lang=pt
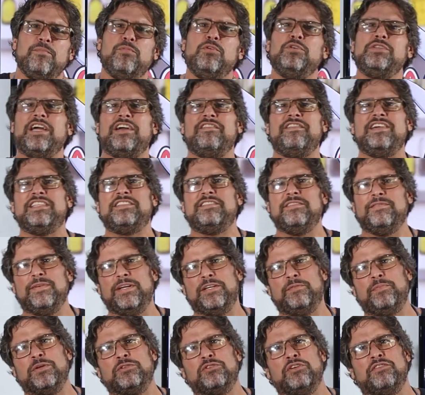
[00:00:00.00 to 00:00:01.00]
Muitas vezes
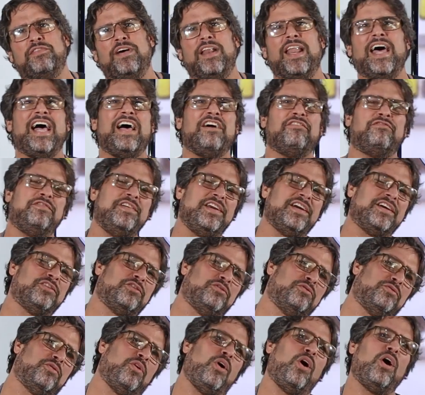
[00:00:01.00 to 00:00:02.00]
as pessoas falam, ah,
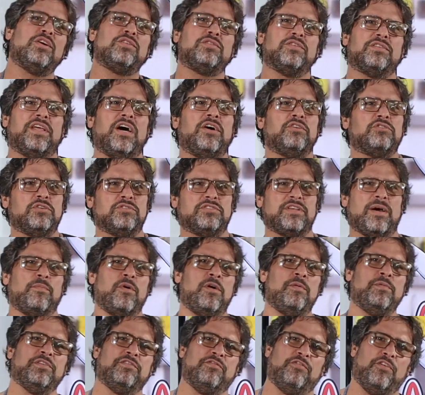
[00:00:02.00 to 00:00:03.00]
fígado não gosto, tal, tem um
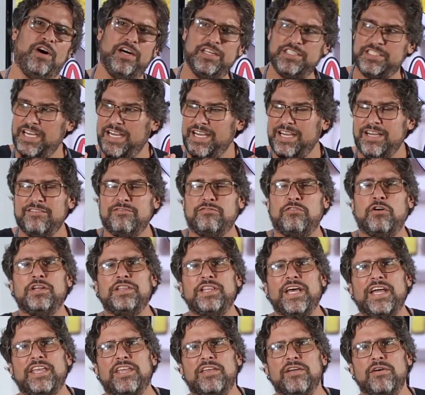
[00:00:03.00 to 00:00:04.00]
sabor muito forte. Vou
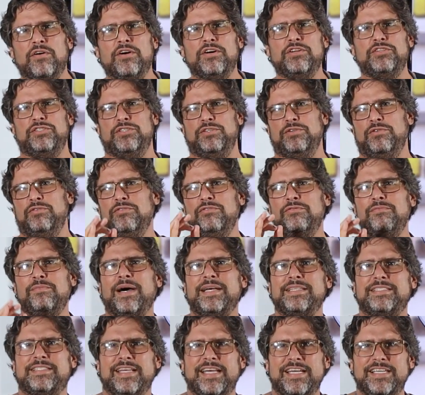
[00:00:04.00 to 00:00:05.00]
dar aqui hoje um
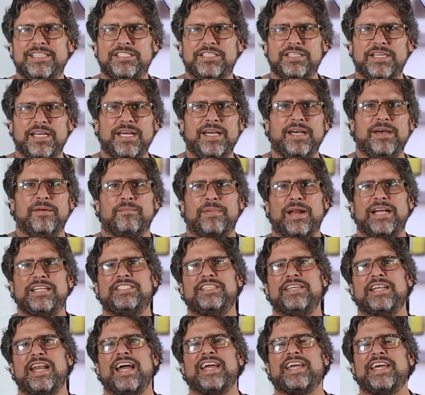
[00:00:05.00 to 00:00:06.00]
macete para
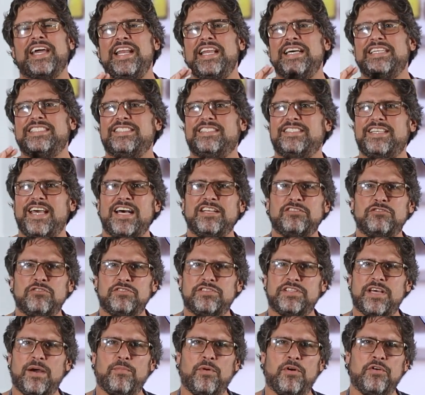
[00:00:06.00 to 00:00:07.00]
tirar aquele excesso
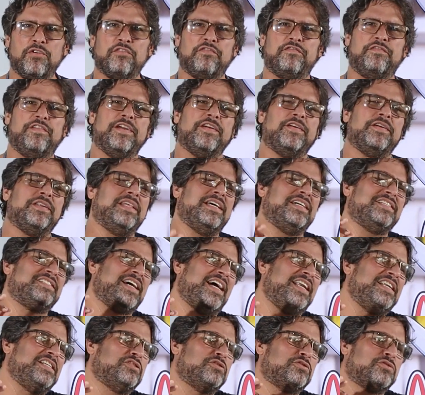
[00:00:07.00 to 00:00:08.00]
de sabor do fígado e
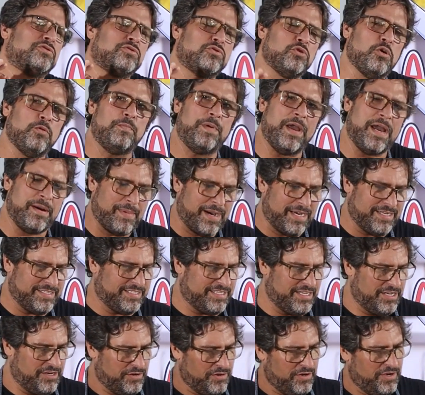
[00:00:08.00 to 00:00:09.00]
deixar ele super
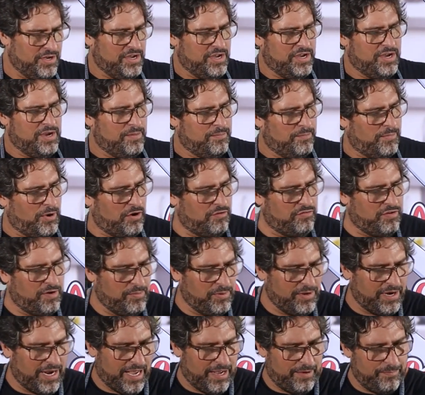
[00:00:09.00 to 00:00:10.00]
macio. Bom,
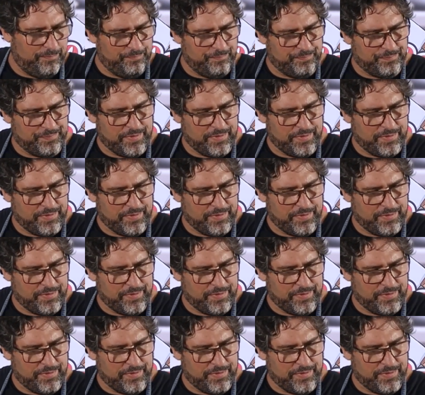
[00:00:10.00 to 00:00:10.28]
vamos lá.